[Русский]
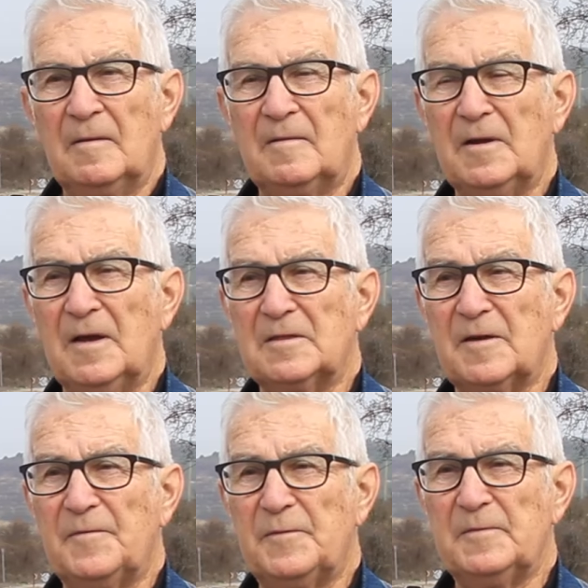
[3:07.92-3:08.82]

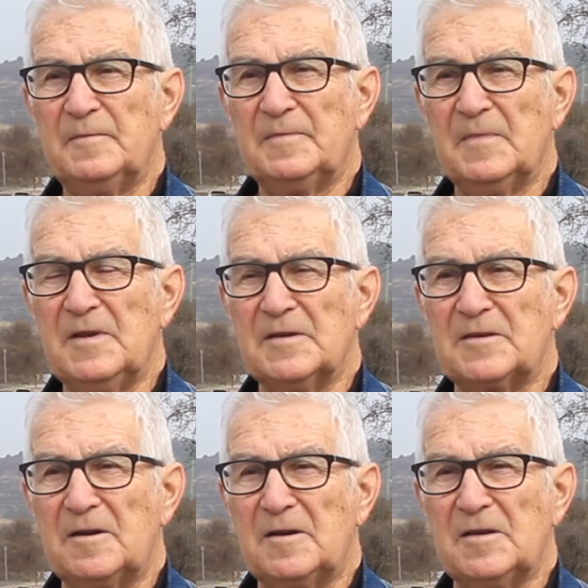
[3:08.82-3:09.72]
Вариантов
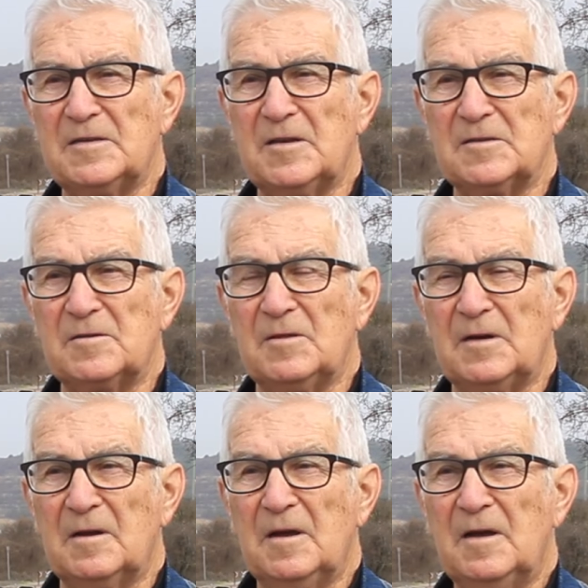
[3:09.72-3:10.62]
несколько,
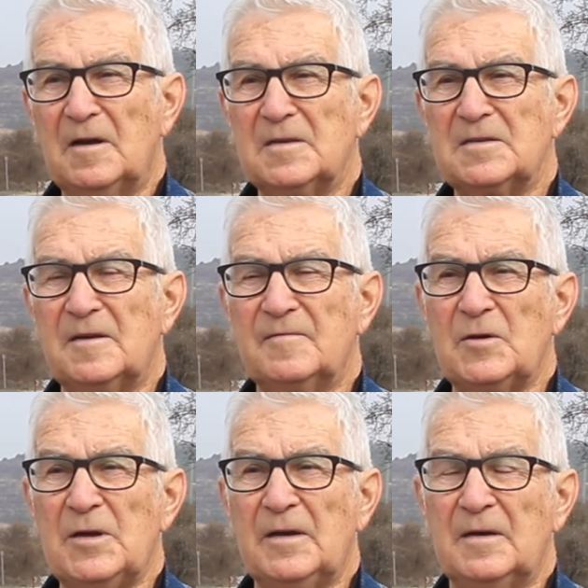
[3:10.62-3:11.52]
естественно.
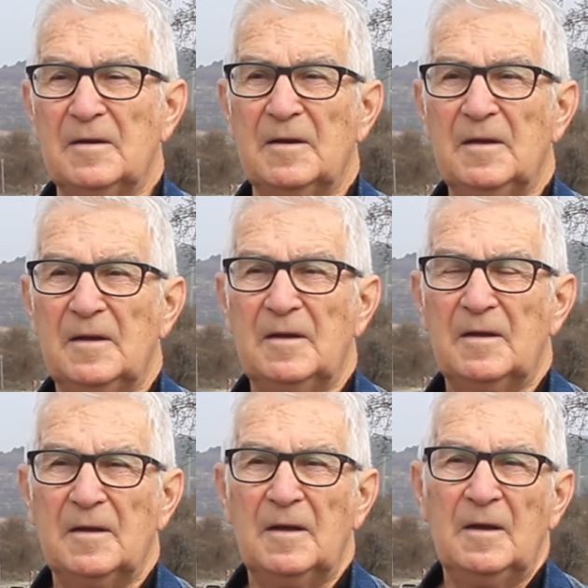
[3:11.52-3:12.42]
Основные,
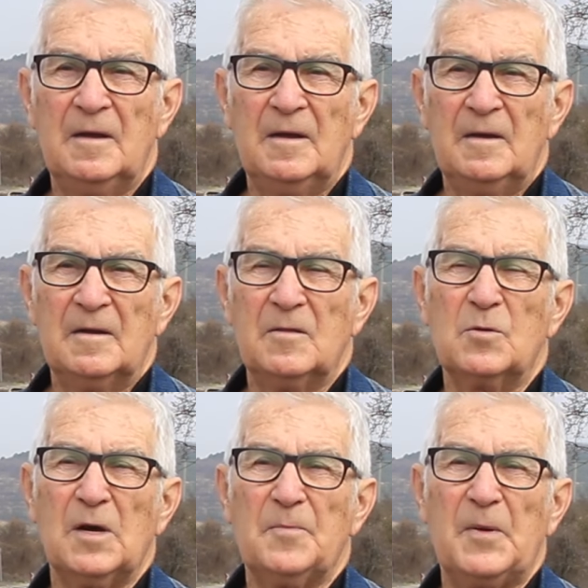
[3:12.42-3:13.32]

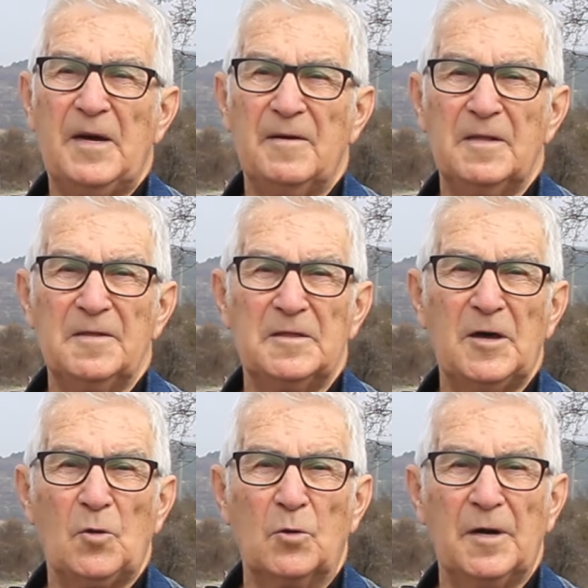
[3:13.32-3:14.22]
ну, как правило, на
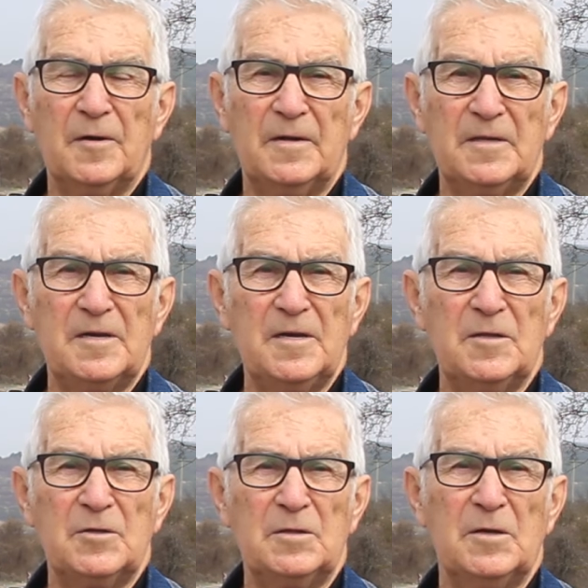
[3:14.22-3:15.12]
дорогах, это и
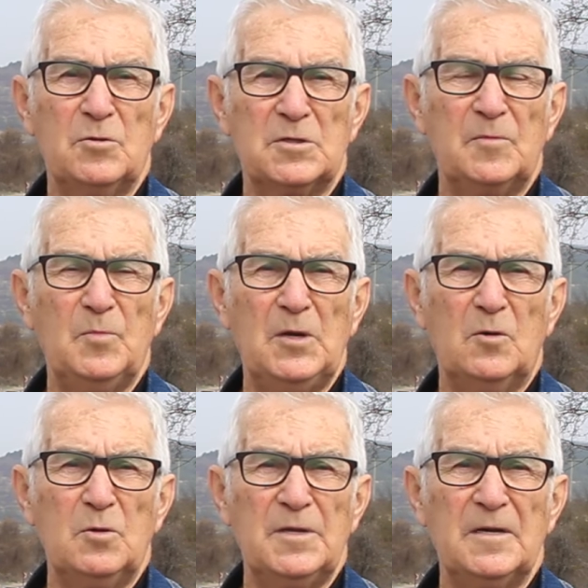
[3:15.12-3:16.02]
на, на южном
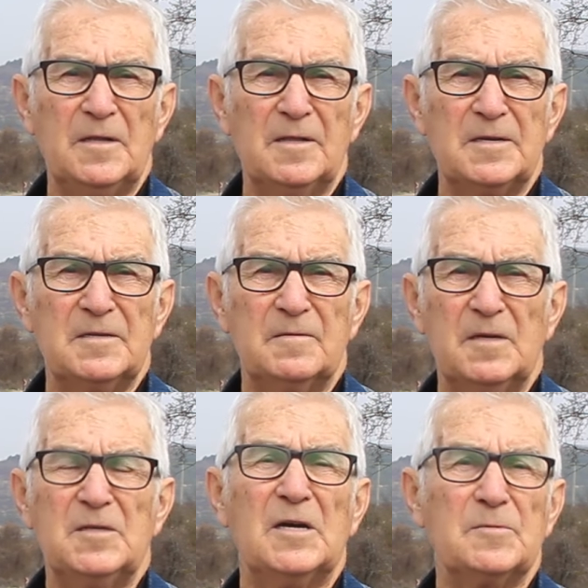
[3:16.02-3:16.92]
берегу делалось,
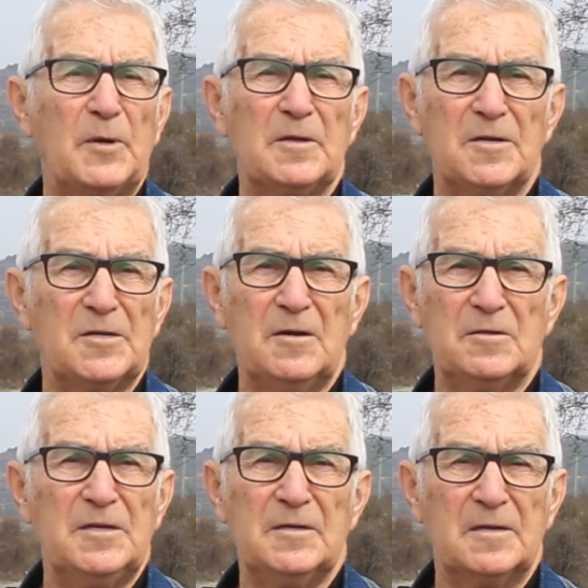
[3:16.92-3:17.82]
и сейчас
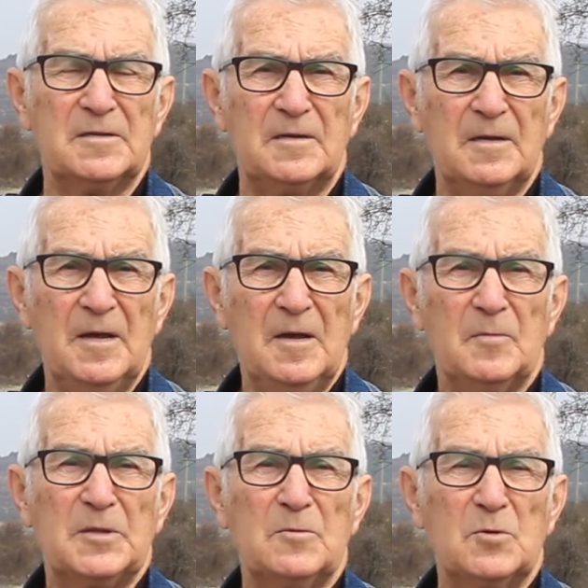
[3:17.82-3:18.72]
продолжает делаться,
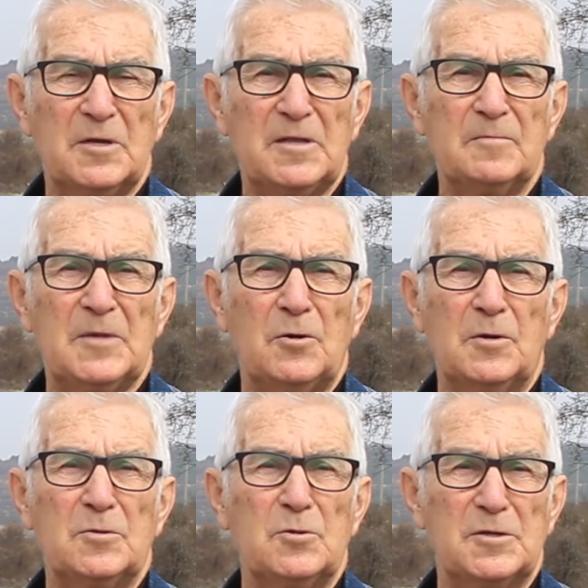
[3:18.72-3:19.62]
потому что там
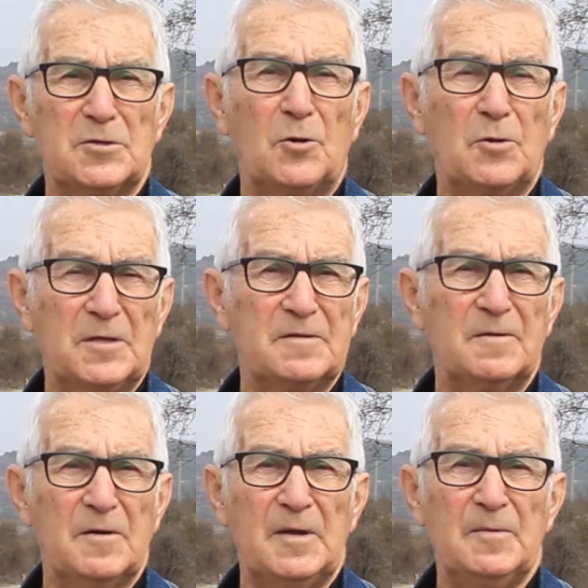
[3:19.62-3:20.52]
дорога тоже строилась в
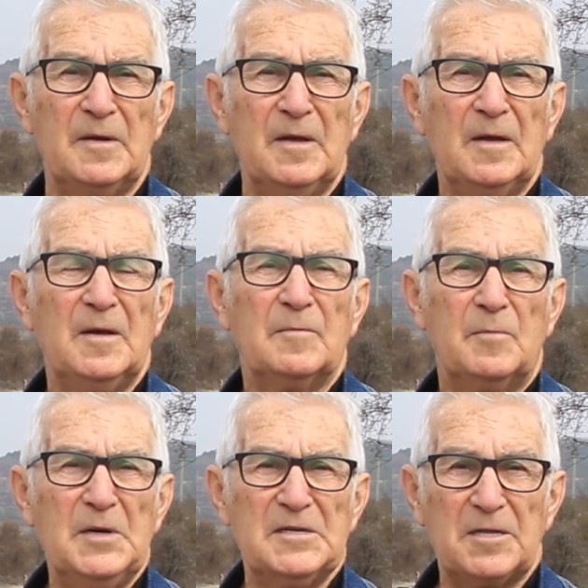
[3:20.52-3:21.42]
свое время
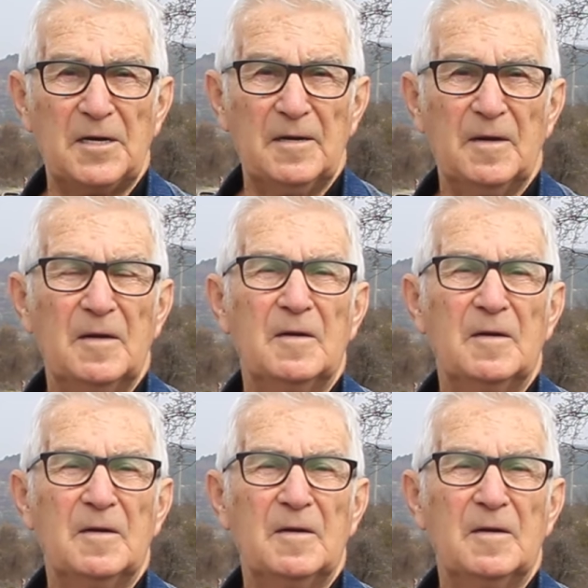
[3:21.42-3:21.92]
быстро,